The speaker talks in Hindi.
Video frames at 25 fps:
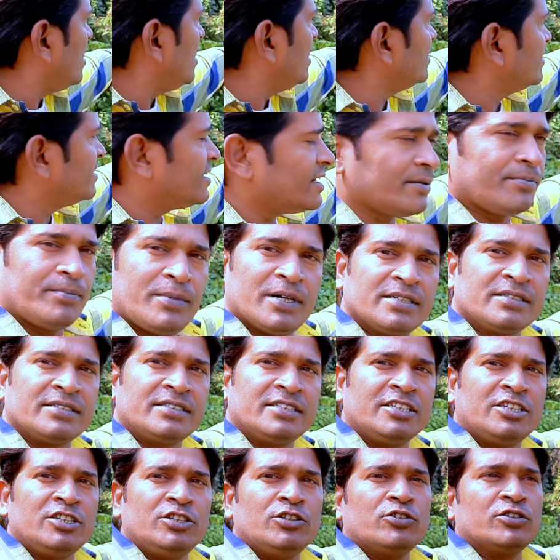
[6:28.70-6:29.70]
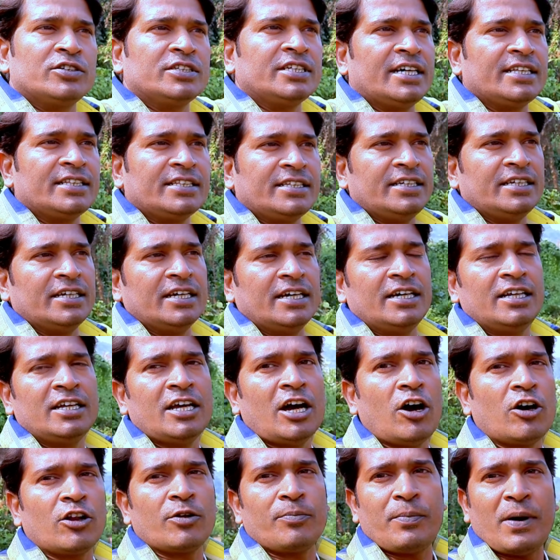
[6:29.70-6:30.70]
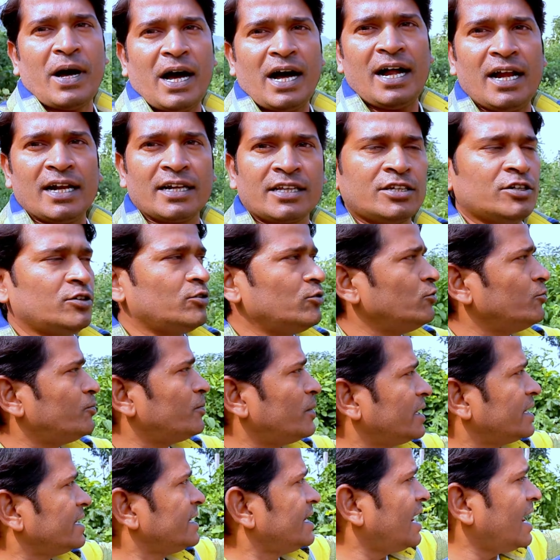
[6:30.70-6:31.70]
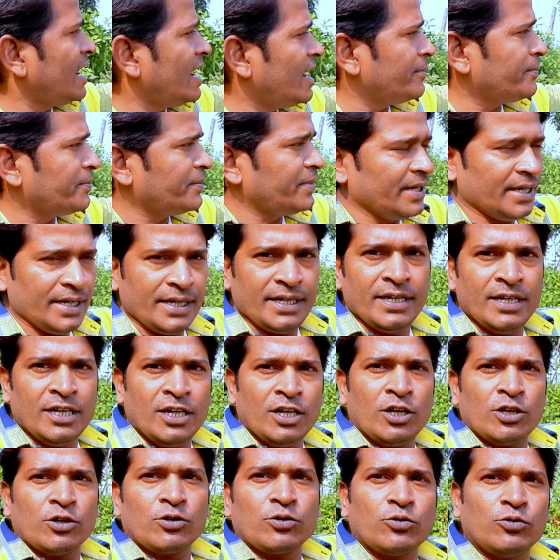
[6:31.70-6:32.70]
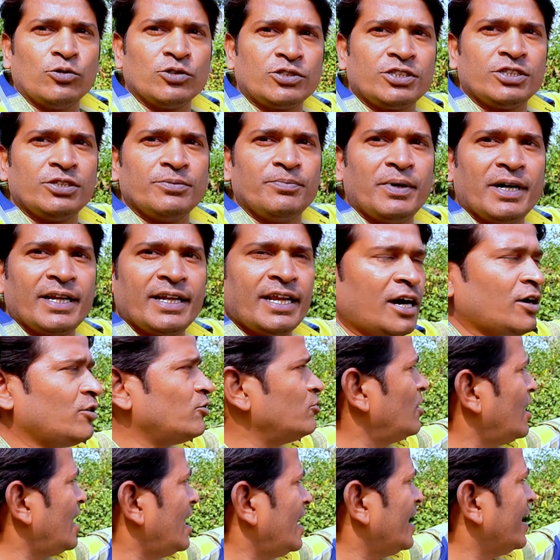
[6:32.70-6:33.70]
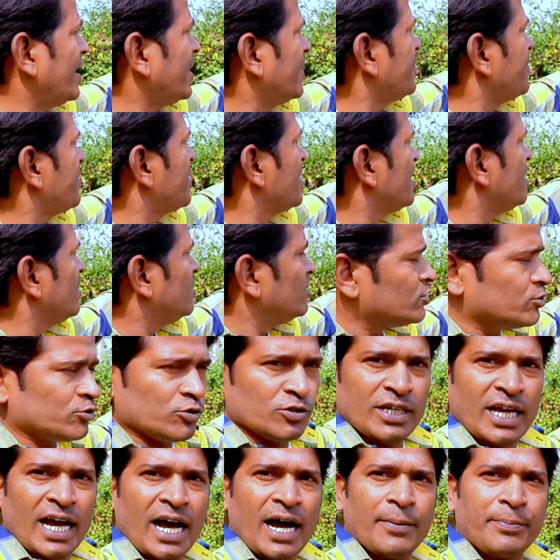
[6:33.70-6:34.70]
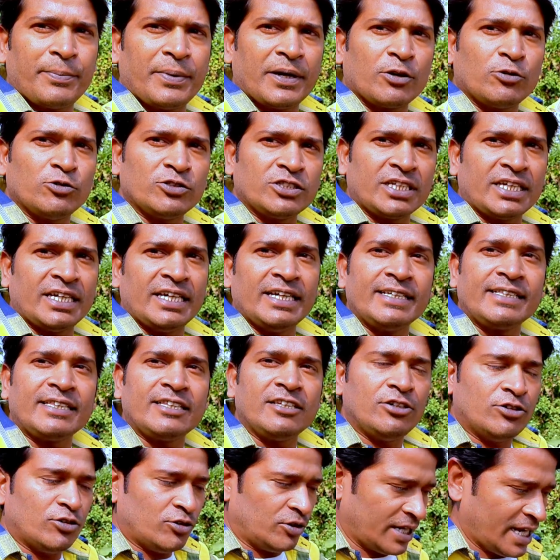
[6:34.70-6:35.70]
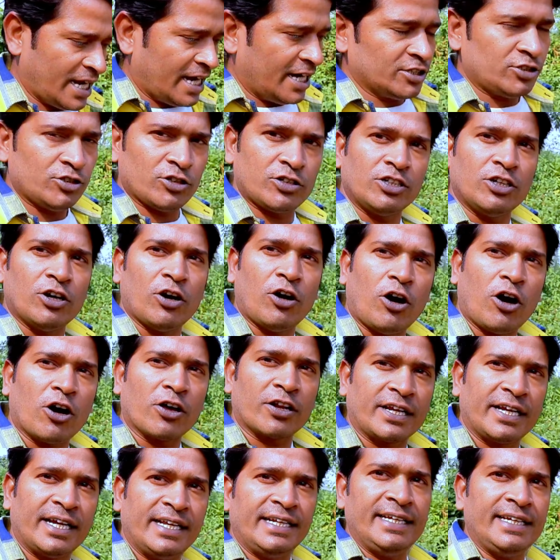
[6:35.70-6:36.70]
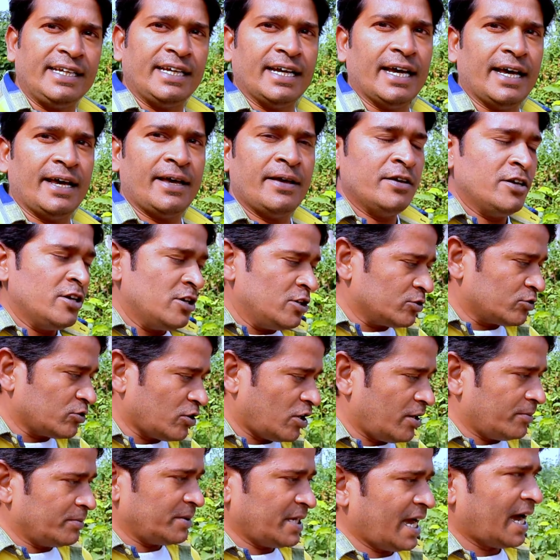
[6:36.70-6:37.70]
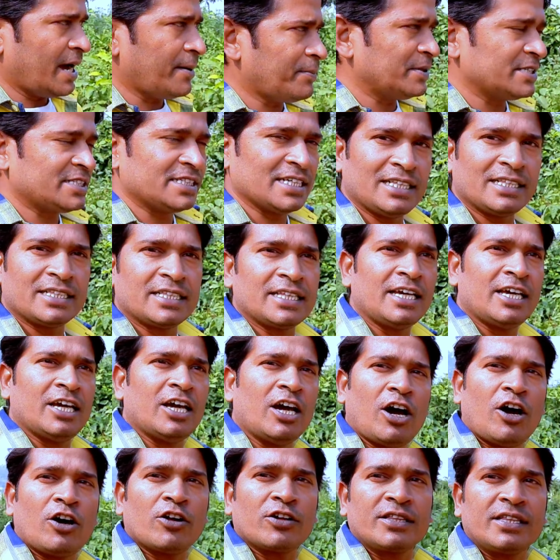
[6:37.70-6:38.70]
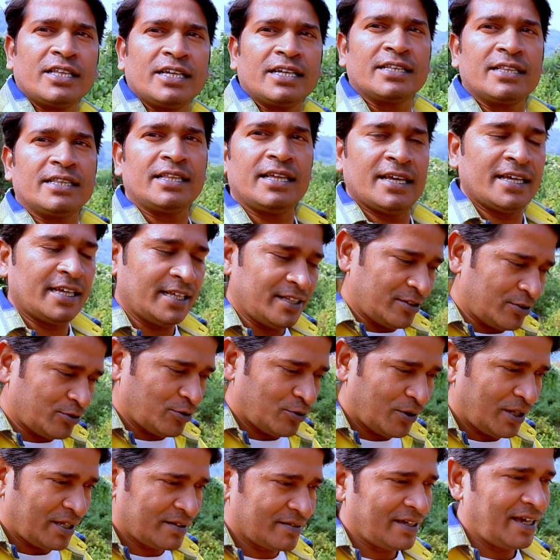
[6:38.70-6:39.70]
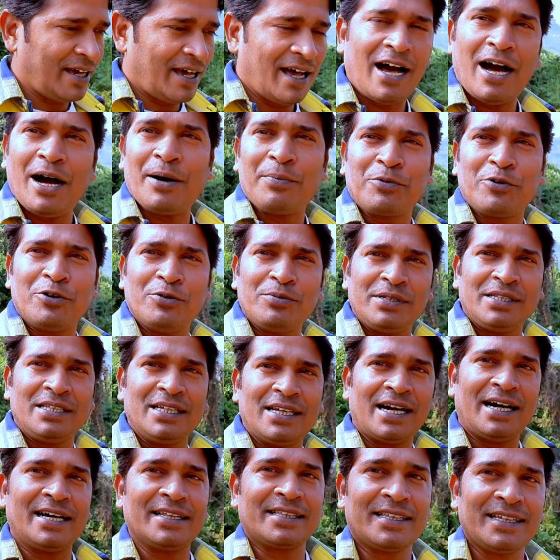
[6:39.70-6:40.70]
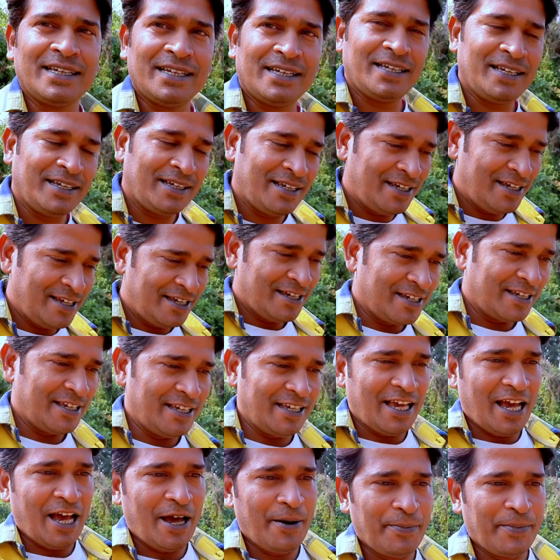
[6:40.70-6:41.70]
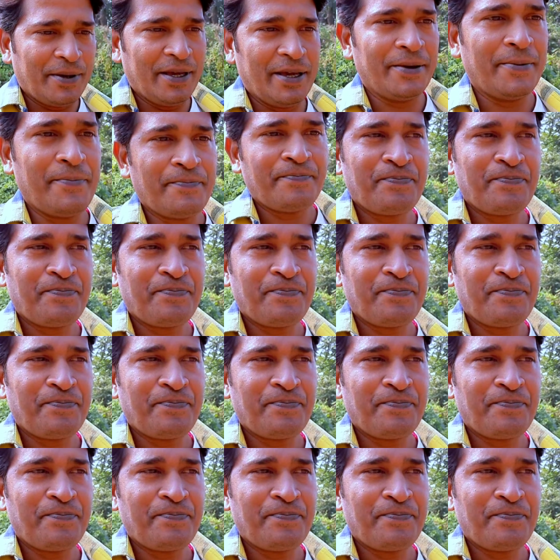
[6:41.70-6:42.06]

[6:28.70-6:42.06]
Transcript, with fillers: अंदर बस्ती की ओर जाती है और पहाड़ के ऊपर यहाँ पे कुछ बना हुआ है तो यहाँ पे कुछ खेती हो रहा है जो कि ऑर्गेनिक है तो हम यहाँ पे चलते हैं और देखते हैं थोड़ा सा आपको भी दिखाते हैं कि यहाँ पे